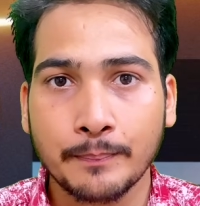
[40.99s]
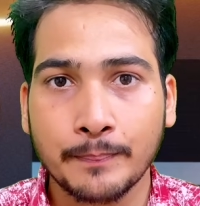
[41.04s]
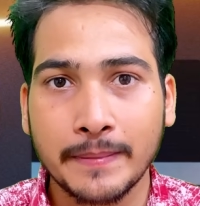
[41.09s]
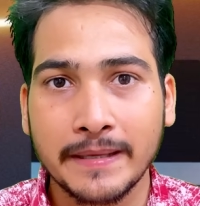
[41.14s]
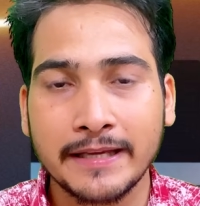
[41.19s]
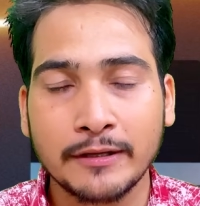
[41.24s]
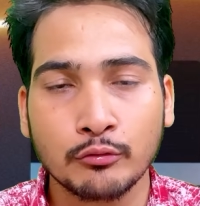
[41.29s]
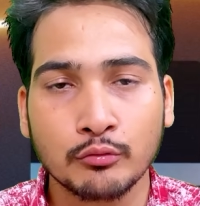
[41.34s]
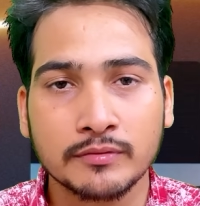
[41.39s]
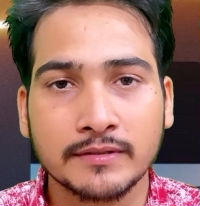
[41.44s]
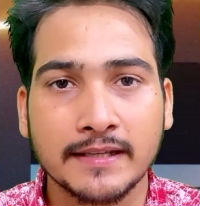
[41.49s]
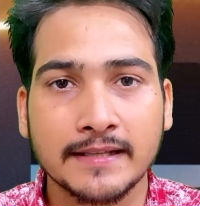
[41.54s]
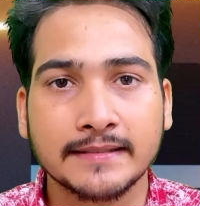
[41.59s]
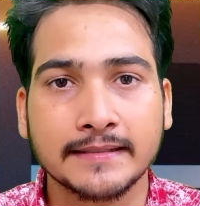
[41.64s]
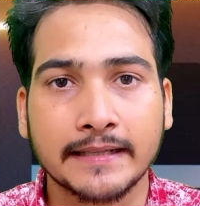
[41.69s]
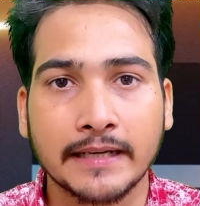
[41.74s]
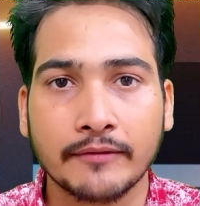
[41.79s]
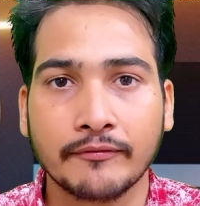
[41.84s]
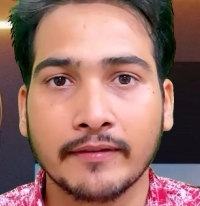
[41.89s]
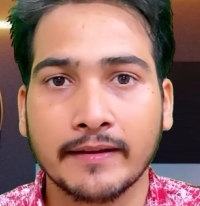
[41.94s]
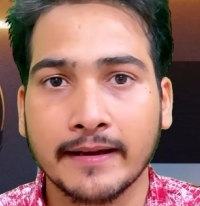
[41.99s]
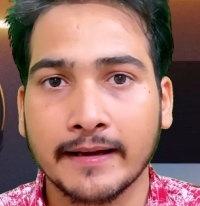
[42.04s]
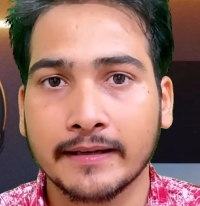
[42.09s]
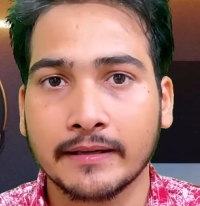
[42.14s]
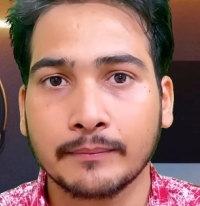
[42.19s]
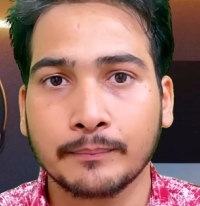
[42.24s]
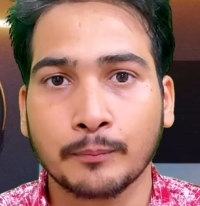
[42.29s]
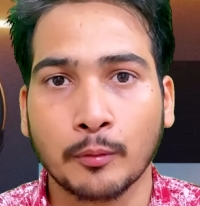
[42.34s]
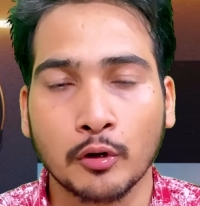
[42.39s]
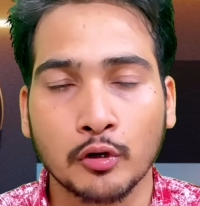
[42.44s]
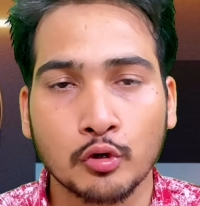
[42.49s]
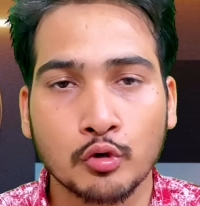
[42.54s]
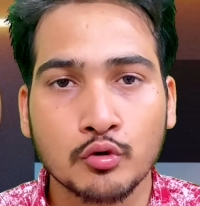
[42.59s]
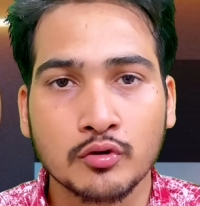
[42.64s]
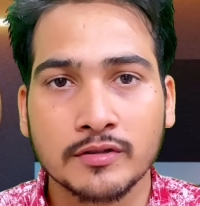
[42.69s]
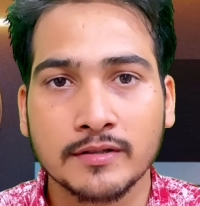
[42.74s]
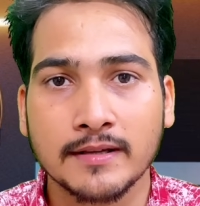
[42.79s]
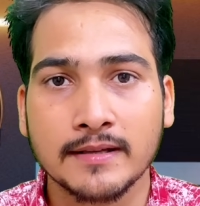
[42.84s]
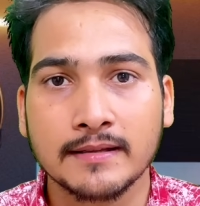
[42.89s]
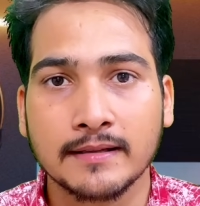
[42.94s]
पीयूसी सर्टिफिकेट
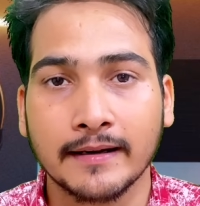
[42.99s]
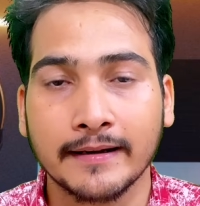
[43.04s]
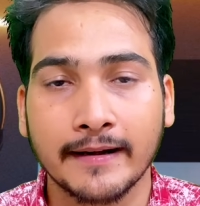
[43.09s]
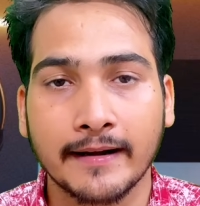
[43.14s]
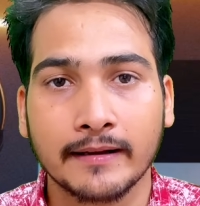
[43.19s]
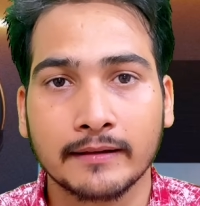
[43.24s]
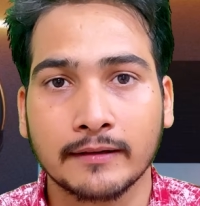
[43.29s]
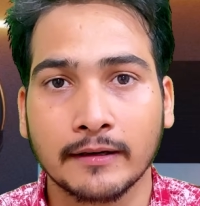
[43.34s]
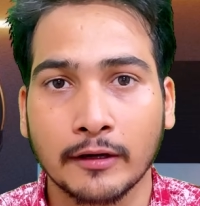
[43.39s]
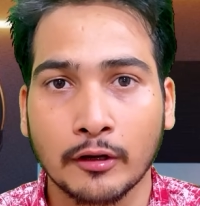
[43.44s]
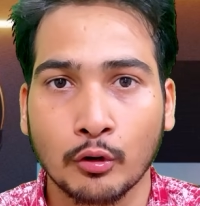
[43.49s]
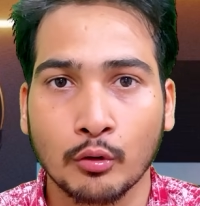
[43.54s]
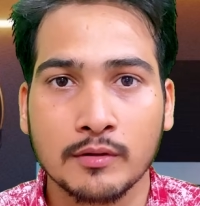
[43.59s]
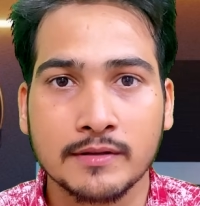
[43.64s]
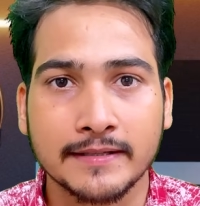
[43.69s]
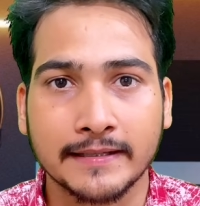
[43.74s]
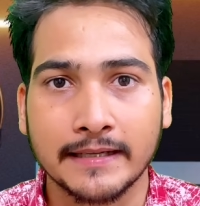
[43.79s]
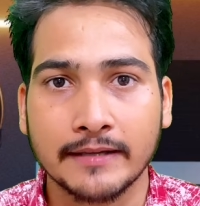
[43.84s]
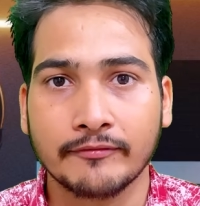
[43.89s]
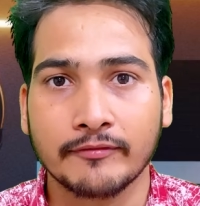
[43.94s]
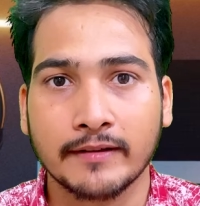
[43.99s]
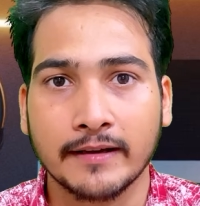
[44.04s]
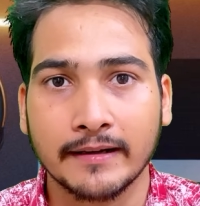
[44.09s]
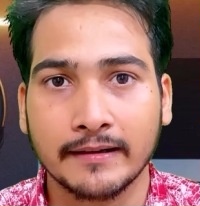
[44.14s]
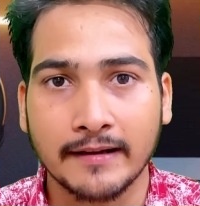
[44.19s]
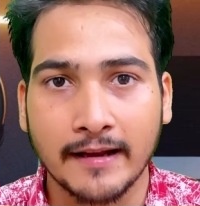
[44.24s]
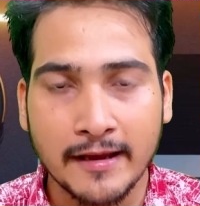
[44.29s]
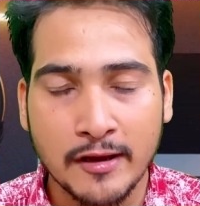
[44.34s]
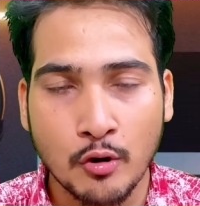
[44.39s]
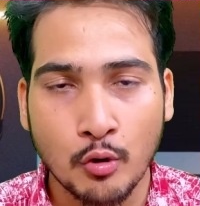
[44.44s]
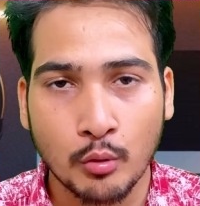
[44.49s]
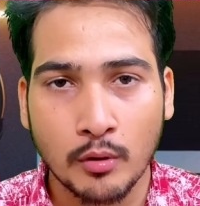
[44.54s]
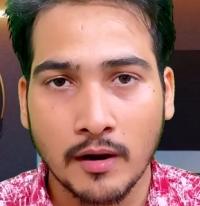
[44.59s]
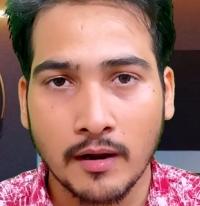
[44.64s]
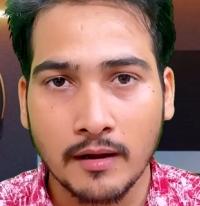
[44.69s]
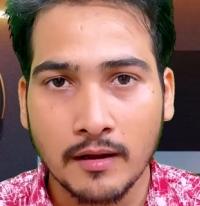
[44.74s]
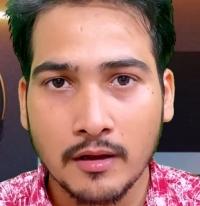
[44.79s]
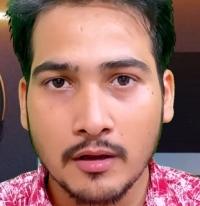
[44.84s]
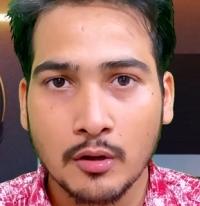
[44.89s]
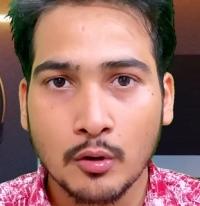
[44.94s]
पॉल्यूशन अंडर कंट्रोल सर्टिफिकेट नहीं होगा